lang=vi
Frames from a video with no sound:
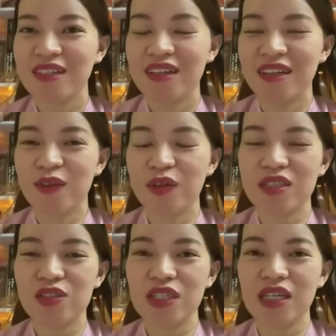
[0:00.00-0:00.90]
à,
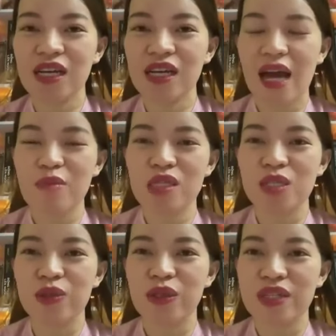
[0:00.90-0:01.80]
nguyên chuyển 20 à,
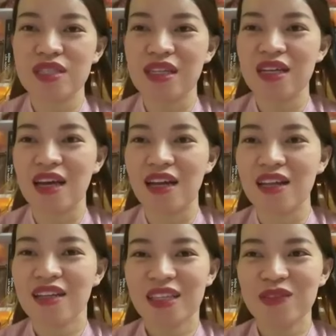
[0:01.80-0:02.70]
triệu thì nguyên sẽ ghi là
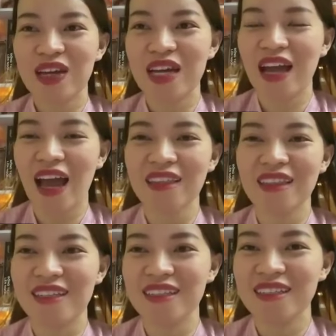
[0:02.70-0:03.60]
tiền về 2
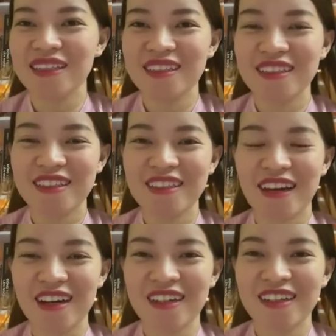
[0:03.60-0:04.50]
tỷ
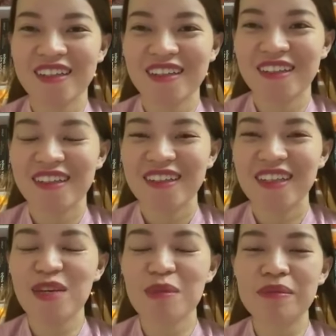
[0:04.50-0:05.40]
đó thì
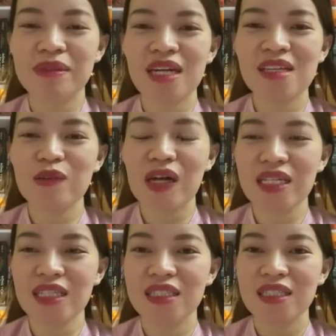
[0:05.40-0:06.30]
khi mình ghi như vậy
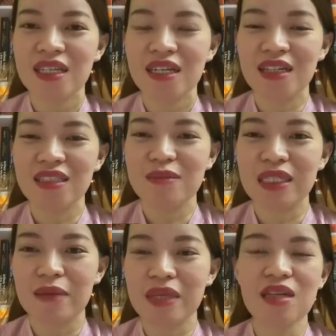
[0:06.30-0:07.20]
á uh, thì
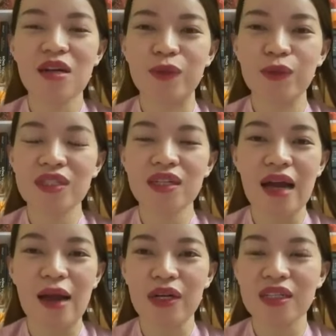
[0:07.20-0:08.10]
mình cảm thấy rất là vui rất là
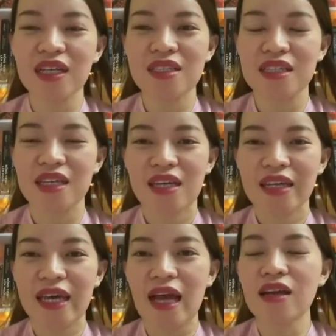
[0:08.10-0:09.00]
hào hứng các anh chị
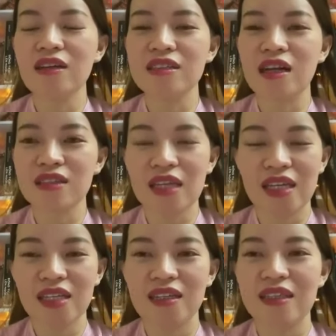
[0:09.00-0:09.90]
kể cả các người nhận
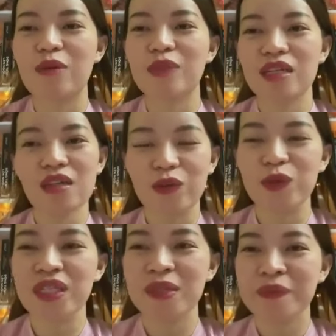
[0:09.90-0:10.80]
tiền người ta cũng thấy rất là vui